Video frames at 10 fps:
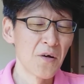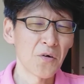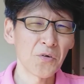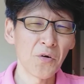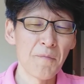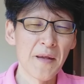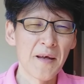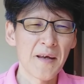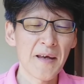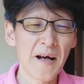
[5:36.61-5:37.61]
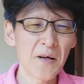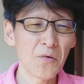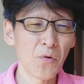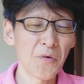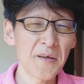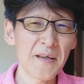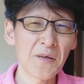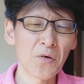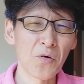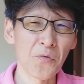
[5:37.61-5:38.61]
この、えー、あるお
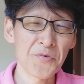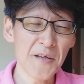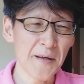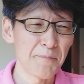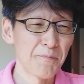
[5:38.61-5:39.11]
家のご夫妻、